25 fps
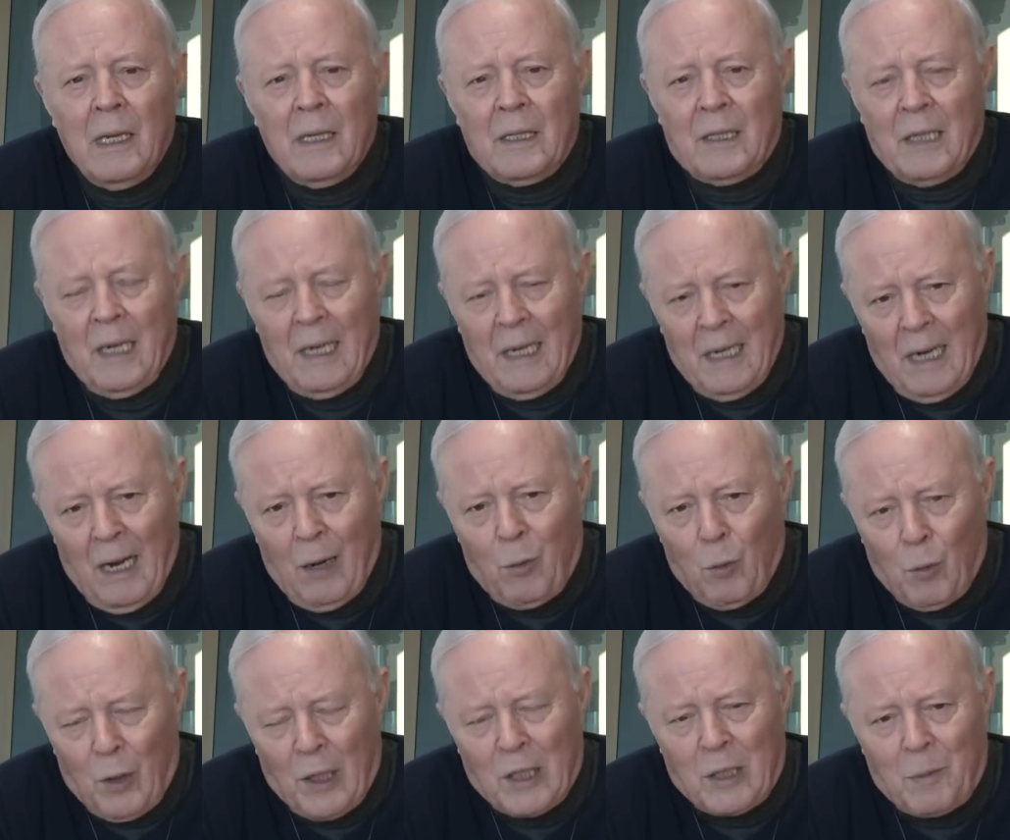c'è
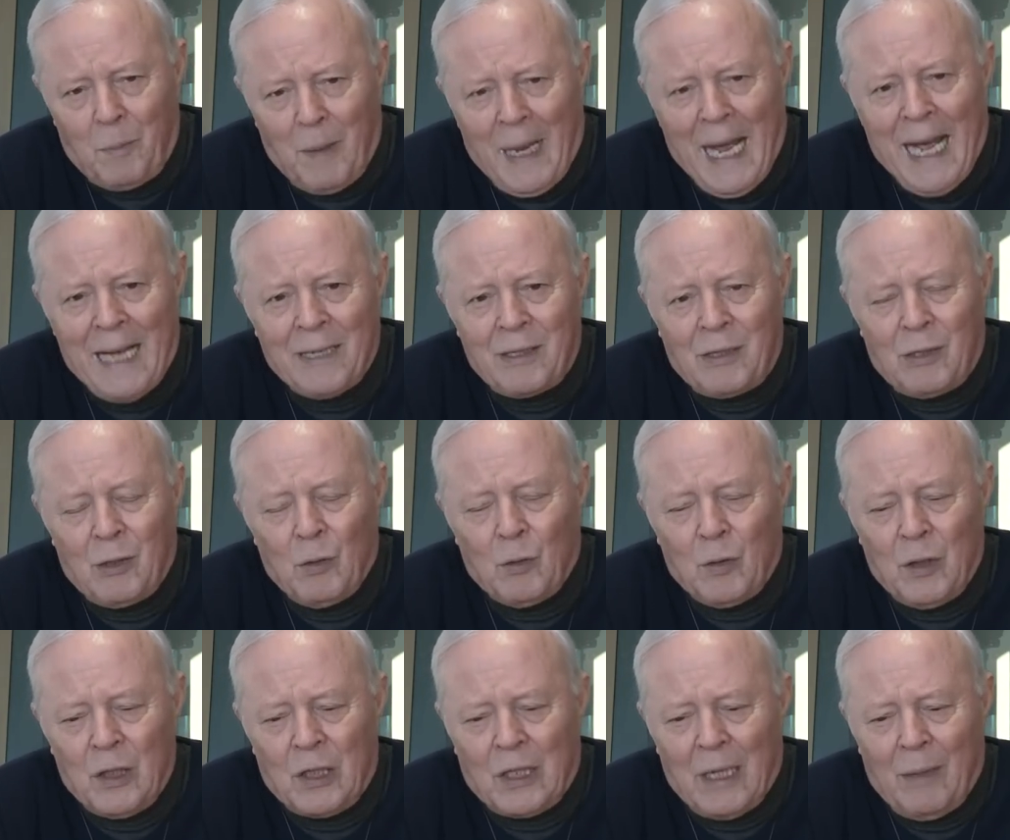ancora
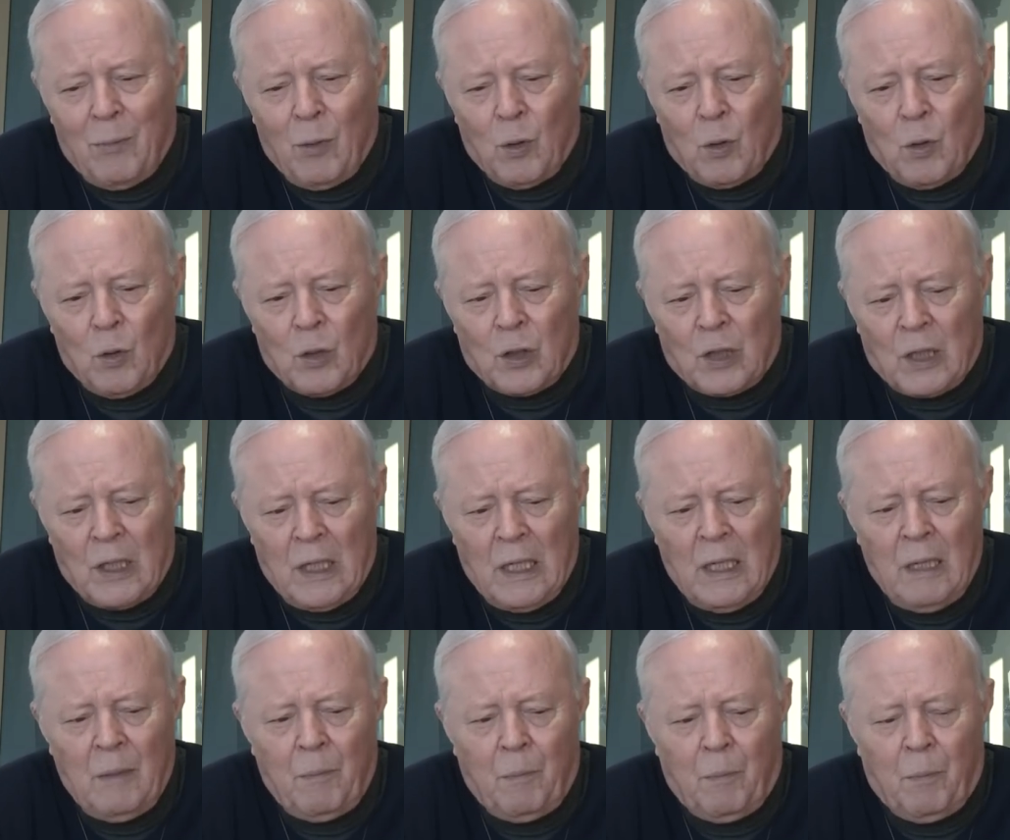spazio, diciamo
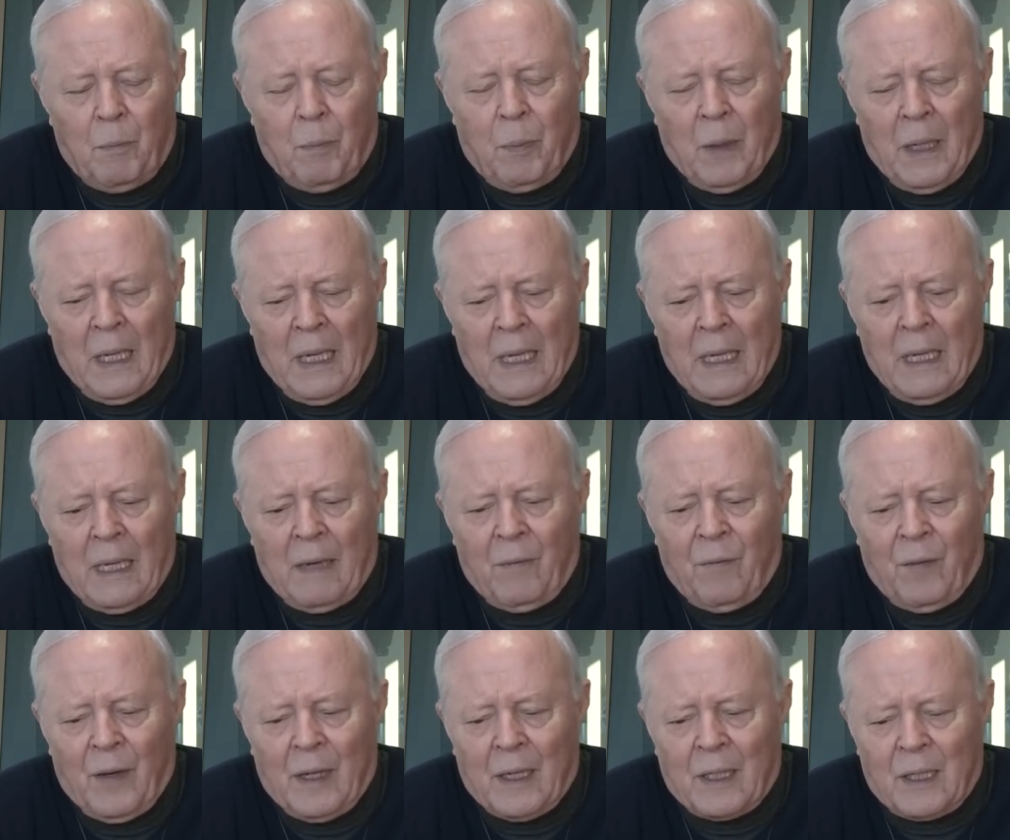così,
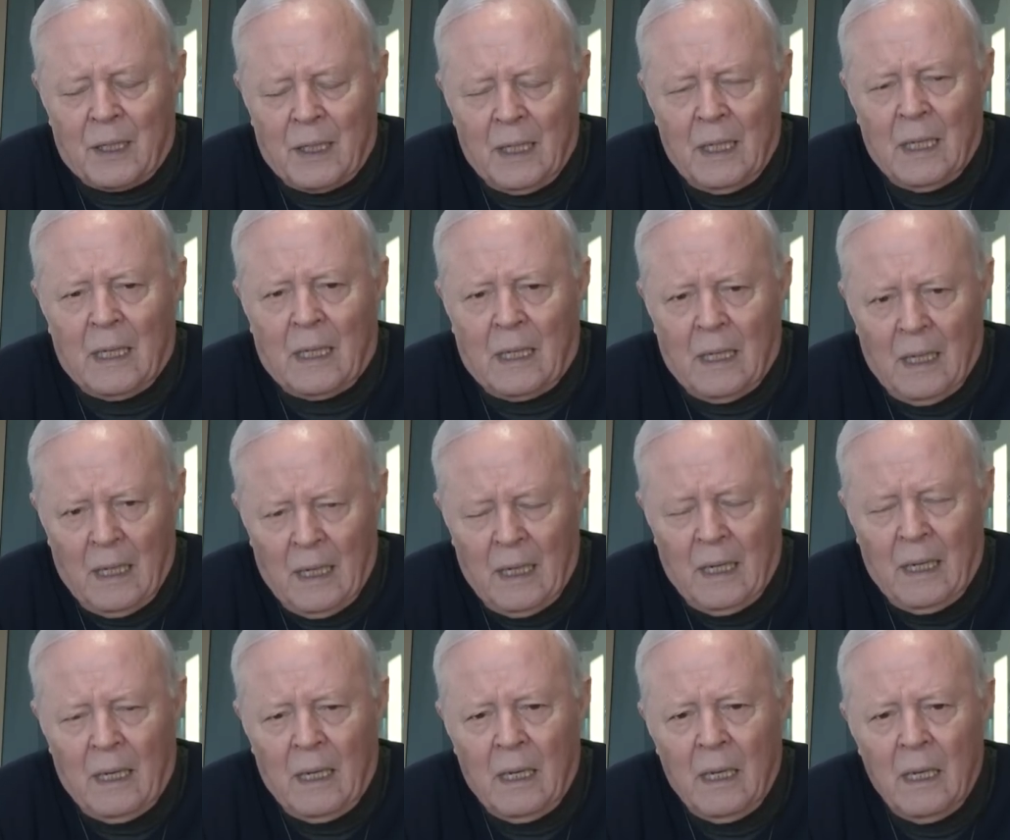per far sì
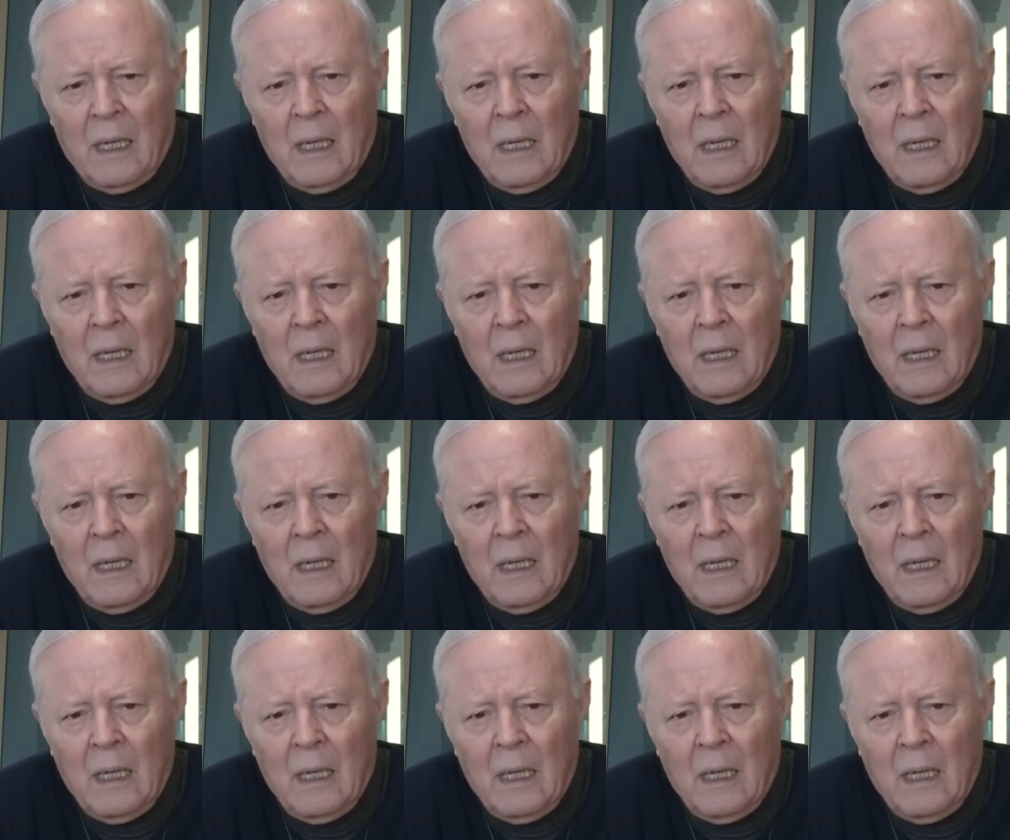che